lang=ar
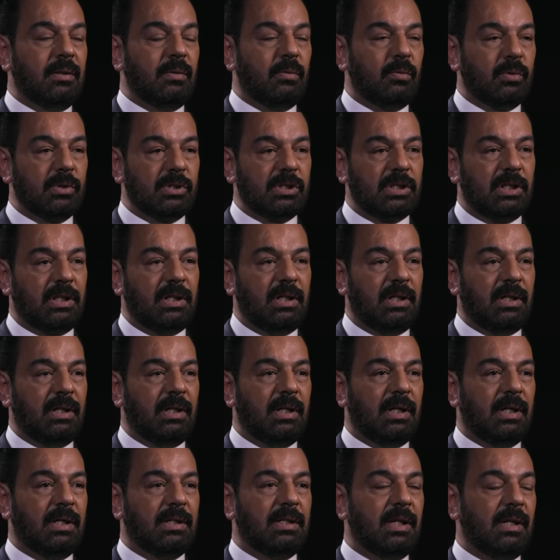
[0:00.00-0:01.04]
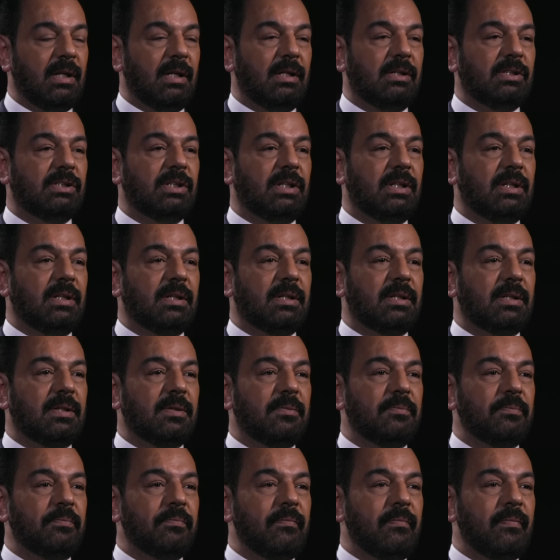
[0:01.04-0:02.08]
وصل إلى درجة
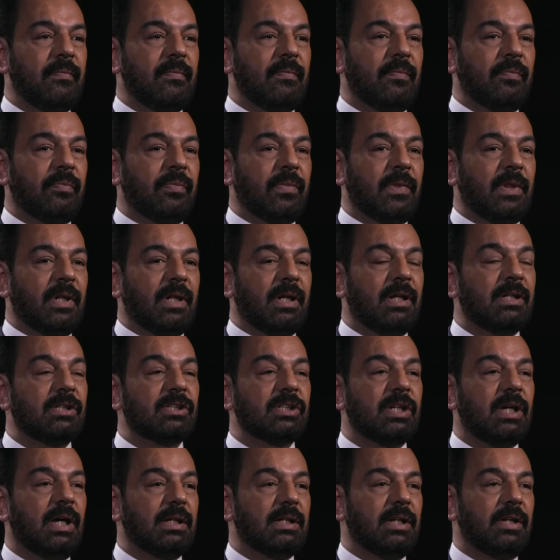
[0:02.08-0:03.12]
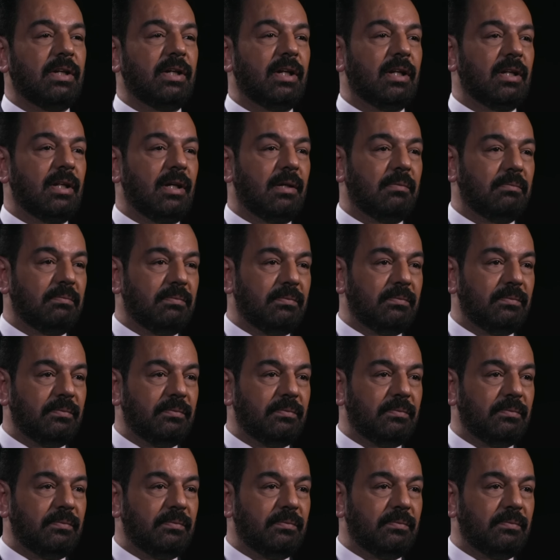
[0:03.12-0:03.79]
إسقاط النظام